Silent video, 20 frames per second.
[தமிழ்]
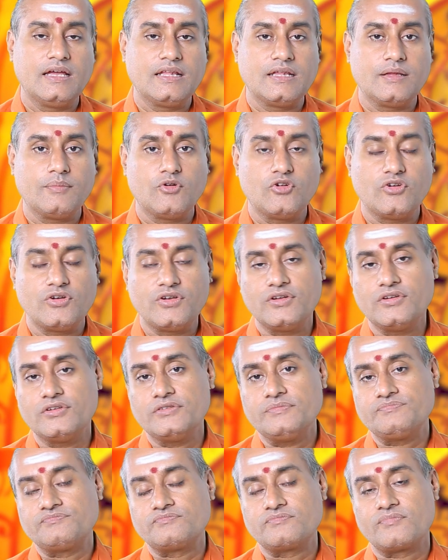அதே போன்று
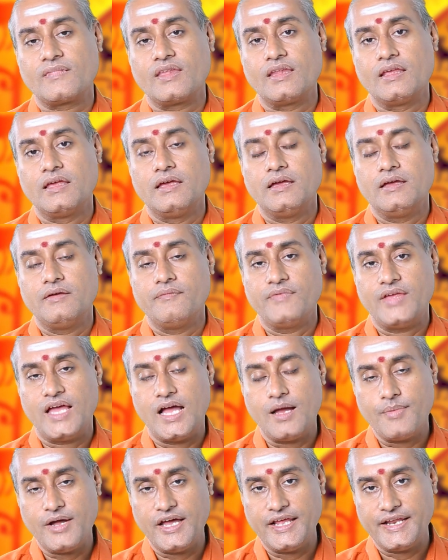
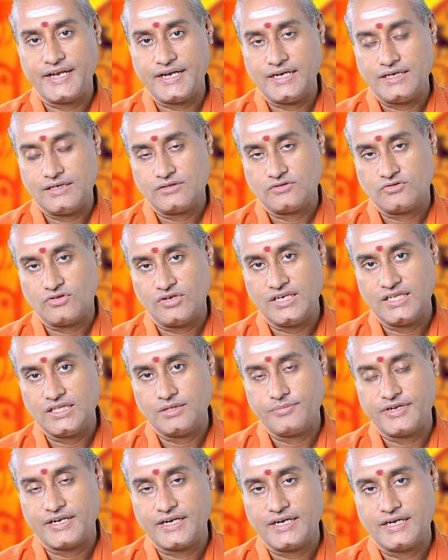வியாபாரிகள்
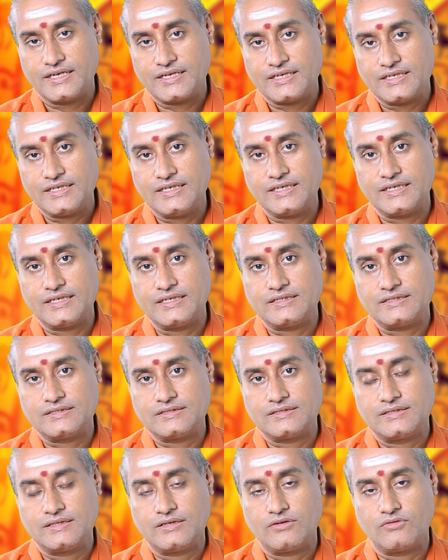தொழிலதிபர்களுக்கு
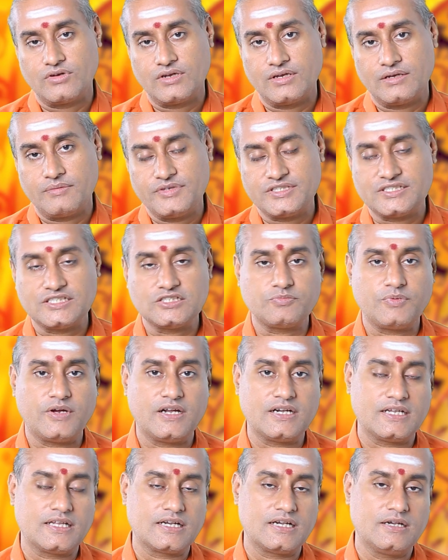உங்கள் பிஸ்னஸ்
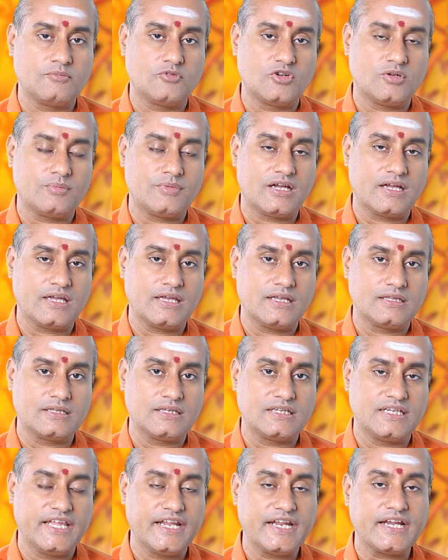பார்ட்னர்கள் மூலமாக
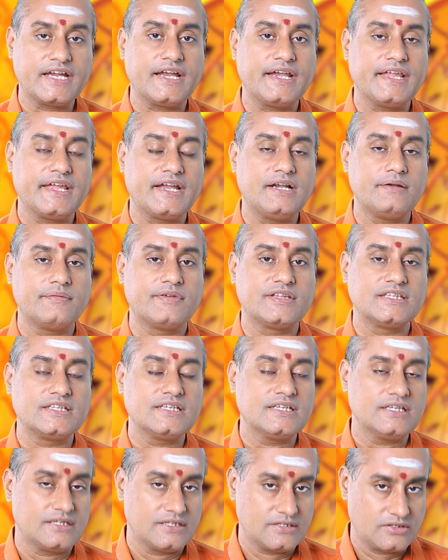இருந்த நெருக்கடிகள்
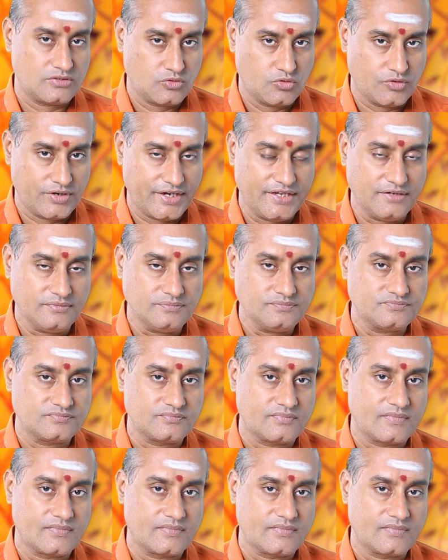வந்து குறையும்